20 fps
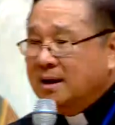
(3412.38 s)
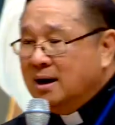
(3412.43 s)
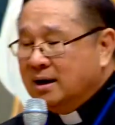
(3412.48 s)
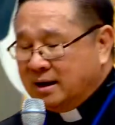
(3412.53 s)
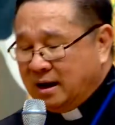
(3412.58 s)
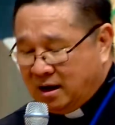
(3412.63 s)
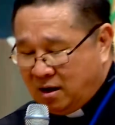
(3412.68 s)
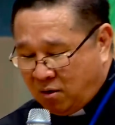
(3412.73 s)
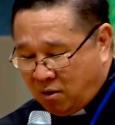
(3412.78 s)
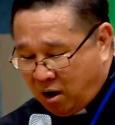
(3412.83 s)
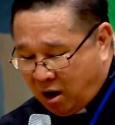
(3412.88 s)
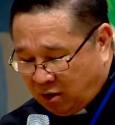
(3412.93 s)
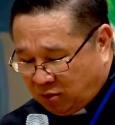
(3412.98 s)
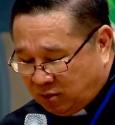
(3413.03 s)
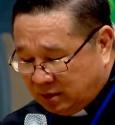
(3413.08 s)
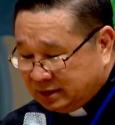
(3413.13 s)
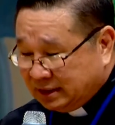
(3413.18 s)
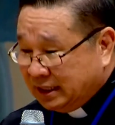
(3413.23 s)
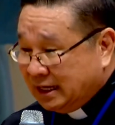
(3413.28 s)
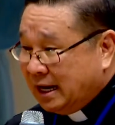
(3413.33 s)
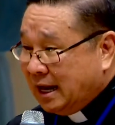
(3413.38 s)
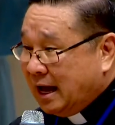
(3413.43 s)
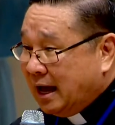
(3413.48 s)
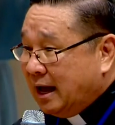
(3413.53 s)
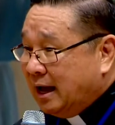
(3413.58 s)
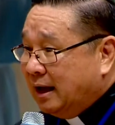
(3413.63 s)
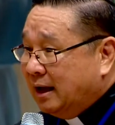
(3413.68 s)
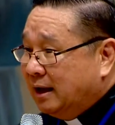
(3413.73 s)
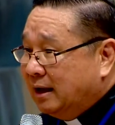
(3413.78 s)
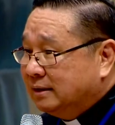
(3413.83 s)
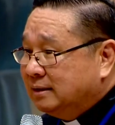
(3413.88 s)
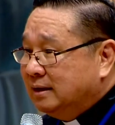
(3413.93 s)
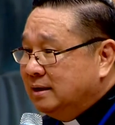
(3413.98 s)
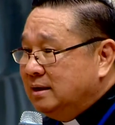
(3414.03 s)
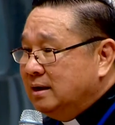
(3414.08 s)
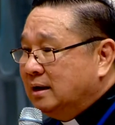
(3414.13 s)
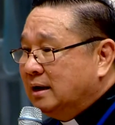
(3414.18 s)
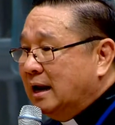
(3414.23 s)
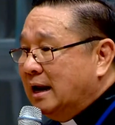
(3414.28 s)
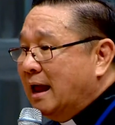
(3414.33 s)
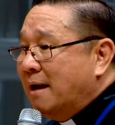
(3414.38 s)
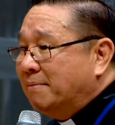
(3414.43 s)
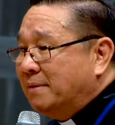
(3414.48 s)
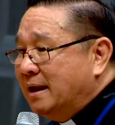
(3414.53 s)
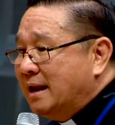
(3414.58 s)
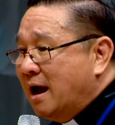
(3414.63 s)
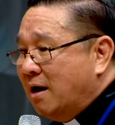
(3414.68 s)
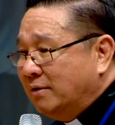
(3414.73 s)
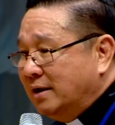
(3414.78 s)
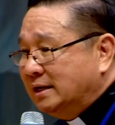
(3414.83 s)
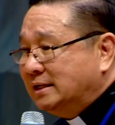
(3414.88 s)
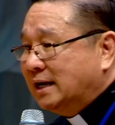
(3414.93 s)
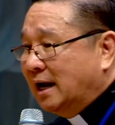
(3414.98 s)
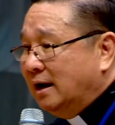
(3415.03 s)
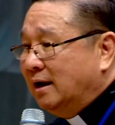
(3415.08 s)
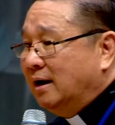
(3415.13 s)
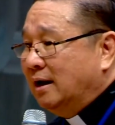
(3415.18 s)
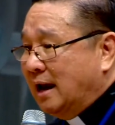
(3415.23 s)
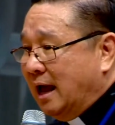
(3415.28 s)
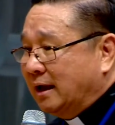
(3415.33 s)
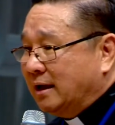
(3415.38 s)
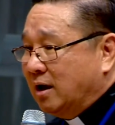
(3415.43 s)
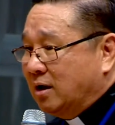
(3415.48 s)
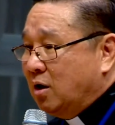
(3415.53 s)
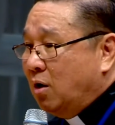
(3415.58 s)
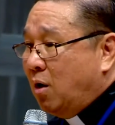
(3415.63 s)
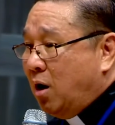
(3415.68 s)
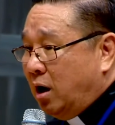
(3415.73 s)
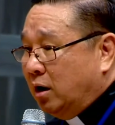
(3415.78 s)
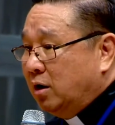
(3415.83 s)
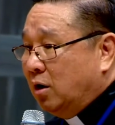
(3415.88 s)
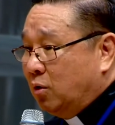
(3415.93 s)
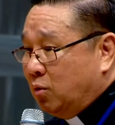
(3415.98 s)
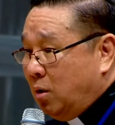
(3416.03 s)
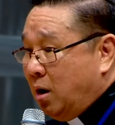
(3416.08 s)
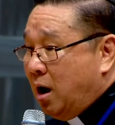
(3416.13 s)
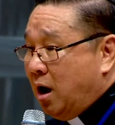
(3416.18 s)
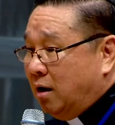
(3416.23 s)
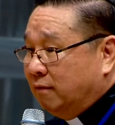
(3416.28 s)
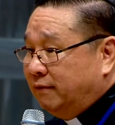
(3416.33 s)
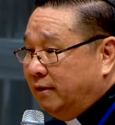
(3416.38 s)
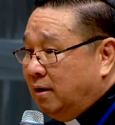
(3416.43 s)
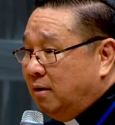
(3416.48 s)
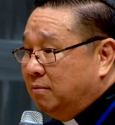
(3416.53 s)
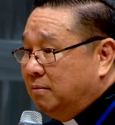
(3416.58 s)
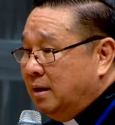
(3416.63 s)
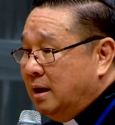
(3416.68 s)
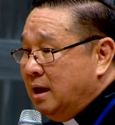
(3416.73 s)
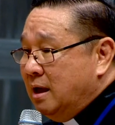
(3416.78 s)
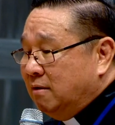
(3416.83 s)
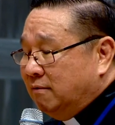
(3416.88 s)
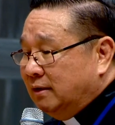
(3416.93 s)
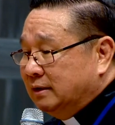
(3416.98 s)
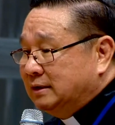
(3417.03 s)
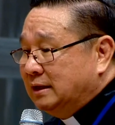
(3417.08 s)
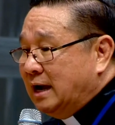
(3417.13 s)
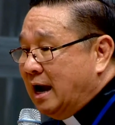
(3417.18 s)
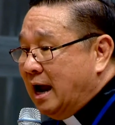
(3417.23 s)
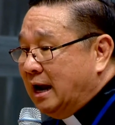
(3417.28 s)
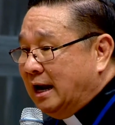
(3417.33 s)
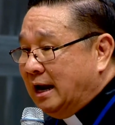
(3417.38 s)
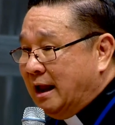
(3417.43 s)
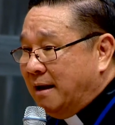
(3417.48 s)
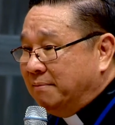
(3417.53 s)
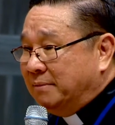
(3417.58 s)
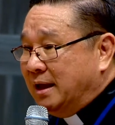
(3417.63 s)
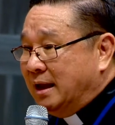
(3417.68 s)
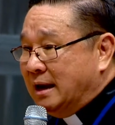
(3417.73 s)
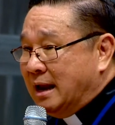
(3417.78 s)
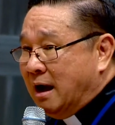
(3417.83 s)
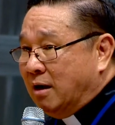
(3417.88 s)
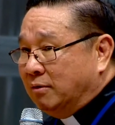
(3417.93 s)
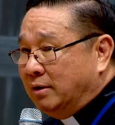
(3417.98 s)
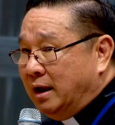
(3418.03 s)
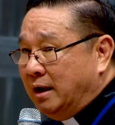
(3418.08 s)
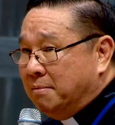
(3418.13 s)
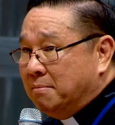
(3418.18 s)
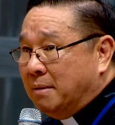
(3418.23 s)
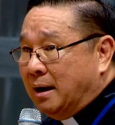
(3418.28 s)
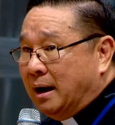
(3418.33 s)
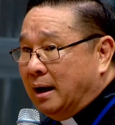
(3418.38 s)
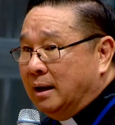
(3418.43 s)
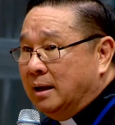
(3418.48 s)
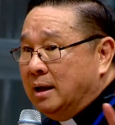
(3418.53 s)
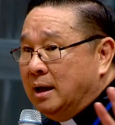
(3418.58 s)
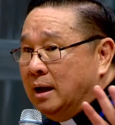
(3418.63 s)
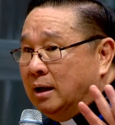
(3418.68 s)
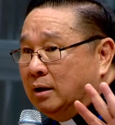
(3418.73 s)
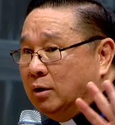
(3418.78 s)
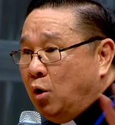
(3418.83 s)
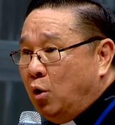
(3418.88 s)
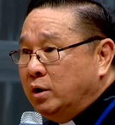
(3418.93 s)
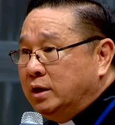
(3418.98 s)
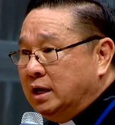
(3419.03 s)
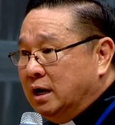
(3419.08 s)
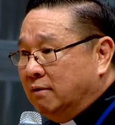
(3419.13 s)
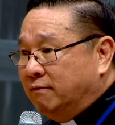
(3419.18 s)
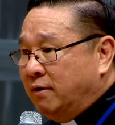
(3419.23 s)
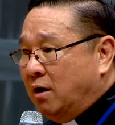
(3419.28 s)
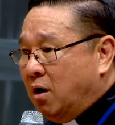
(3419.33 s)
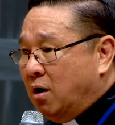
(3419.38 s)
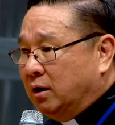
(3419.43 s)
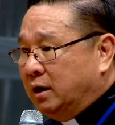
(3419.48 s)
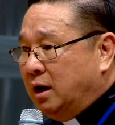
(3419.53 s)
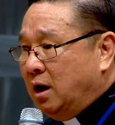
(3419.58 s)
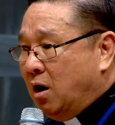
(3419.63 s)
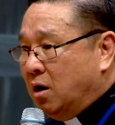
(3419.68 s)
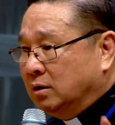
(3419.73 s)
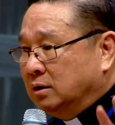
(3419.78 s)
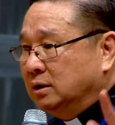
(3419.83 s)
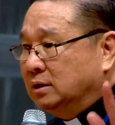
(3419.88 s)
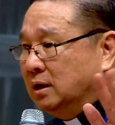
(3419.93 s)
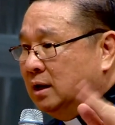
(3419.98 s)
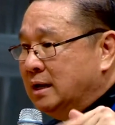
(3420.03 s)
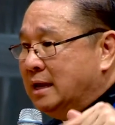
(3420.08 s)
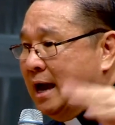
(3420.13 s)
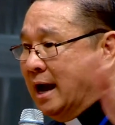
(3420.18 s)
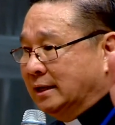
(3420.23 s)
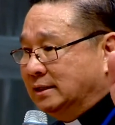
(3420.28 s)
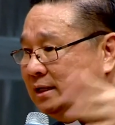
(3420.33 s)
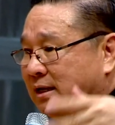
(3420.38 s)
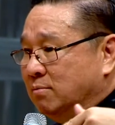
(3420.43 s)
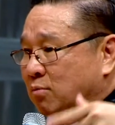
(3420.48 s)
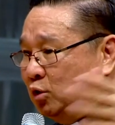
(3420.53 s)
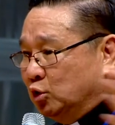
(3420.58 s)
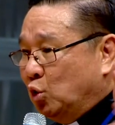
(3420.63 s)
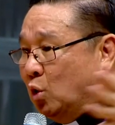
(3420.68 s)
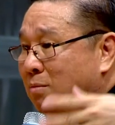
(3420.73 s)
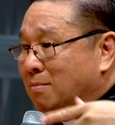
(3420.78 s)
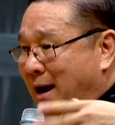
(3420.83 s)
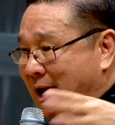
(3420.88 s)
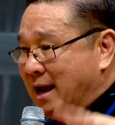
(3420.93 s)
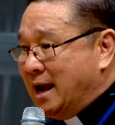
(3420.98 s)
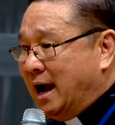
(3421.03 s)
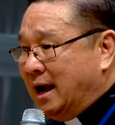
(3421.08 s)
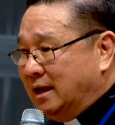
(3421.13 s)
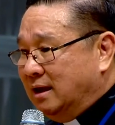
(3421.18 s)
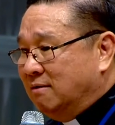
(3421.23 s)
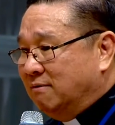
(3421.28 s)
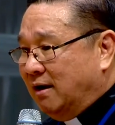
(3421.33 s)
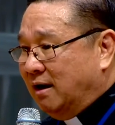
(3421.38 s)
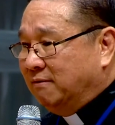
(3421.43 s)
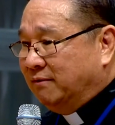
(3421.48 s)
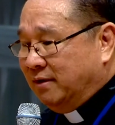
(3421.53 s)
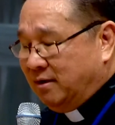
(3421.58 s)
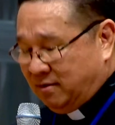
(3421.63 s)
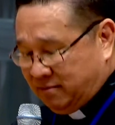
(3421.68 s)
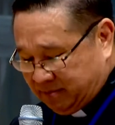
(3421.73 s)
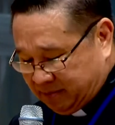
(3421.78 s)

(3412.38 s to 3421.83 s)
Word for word: giờ cái câu hỏi của chị là, thứ nhất là làm thế nào để trả lời lại cái câu hỏi đó của họ, phải không? Dạ. Và thứ hai là làm thế nào để mà đối diện với họ khi họ cứ tới nhà chị một tuần bảy ngày như vậy, phải không?